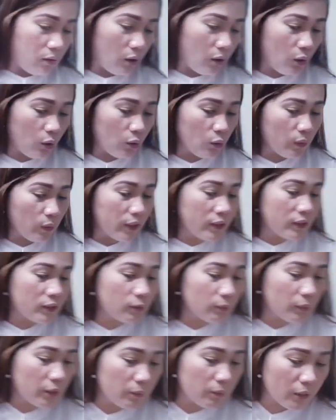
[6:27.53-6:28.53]

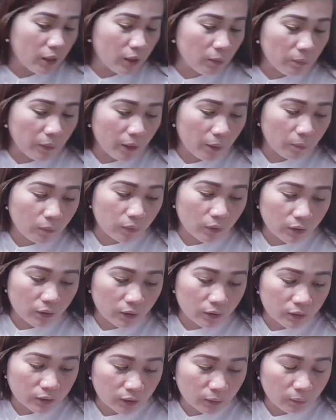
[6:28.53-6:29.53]
Always my bell pepper,
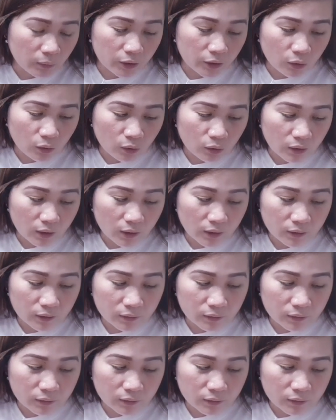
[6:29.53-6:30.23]
si Mayora.